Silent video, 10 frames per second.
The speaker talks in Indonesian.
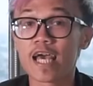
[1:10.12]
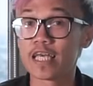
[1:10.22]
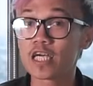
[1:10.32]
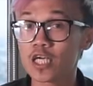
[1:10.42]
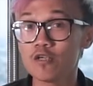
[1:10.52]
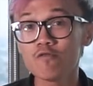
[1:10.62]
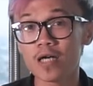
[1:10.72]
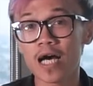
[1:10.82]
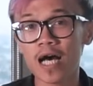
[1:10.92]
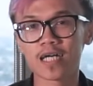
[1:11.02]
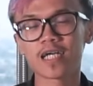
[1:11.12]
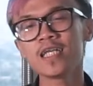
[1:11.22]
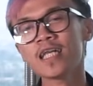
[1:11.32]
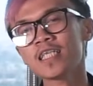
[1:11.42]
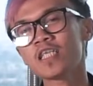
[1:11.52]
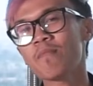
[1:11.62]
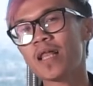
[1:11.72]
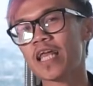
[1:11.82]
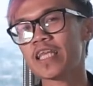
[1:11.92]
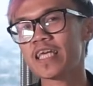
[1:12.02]
Yang kedua, generasi
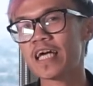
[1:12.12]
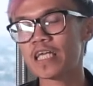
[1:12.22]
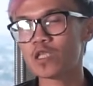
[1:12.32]
milenial